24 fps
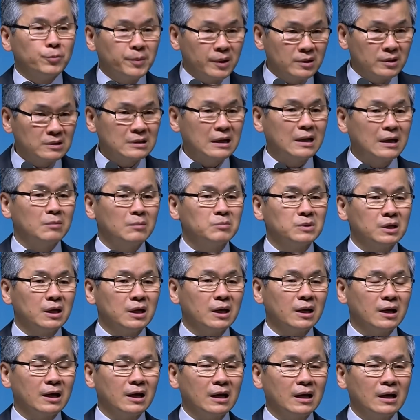주변
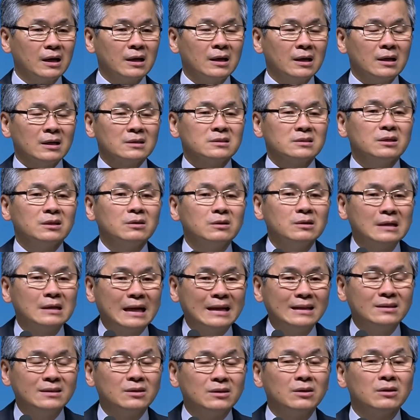사람들에게
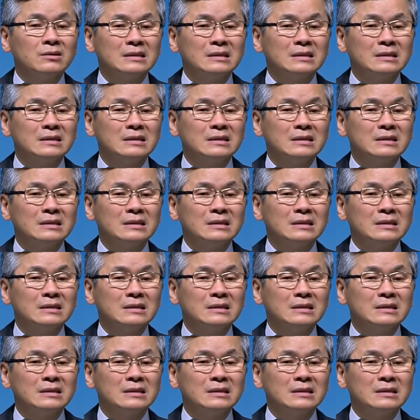선한